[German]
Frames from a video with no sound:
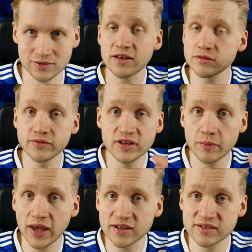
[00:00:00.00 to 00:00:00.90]
Der S04
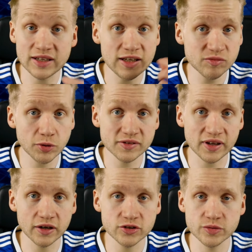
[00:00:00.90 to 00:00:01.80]
beendet sein
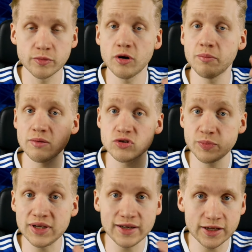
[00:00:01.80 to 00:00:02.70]
E-Sports-Engagement beim
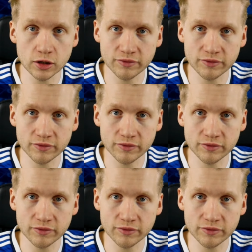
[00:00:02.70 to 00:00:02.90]
Spiel League